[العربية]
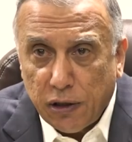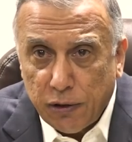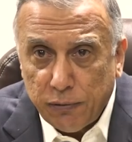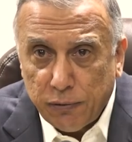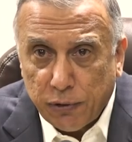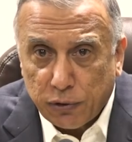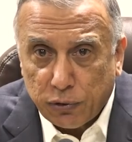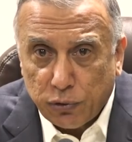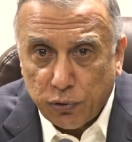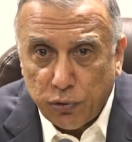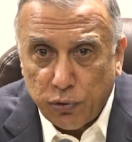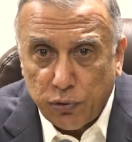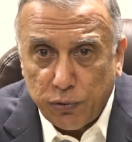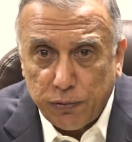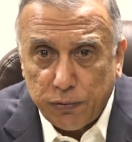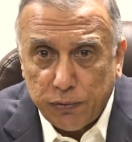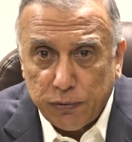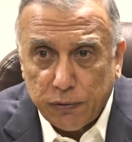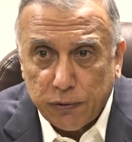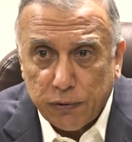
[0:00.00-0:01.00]
المطلوب
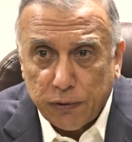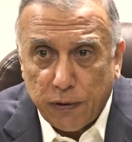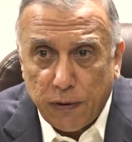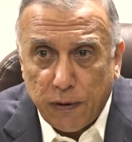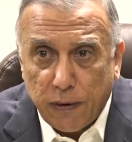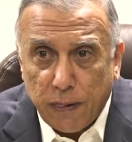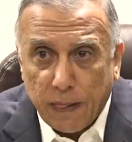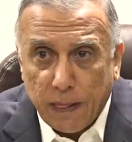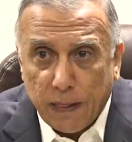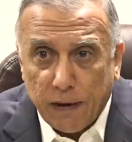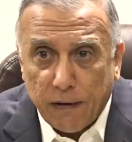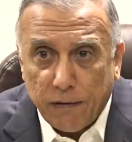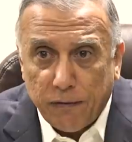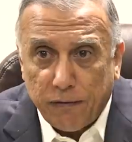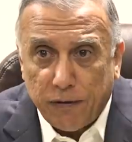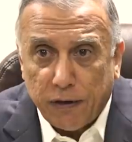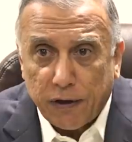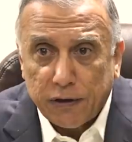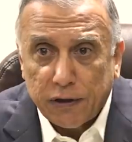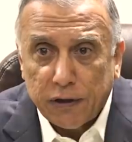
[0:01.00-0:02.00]

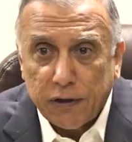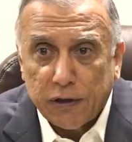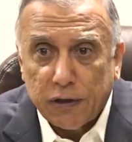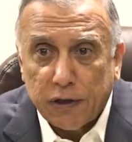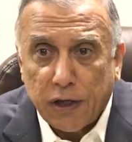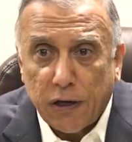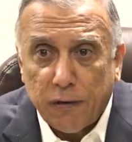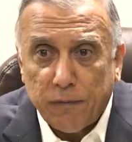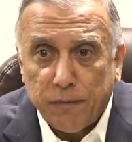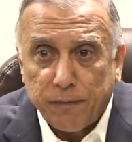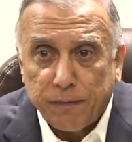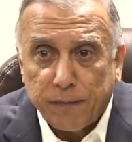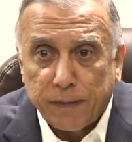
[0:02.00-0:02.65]
فرض النظام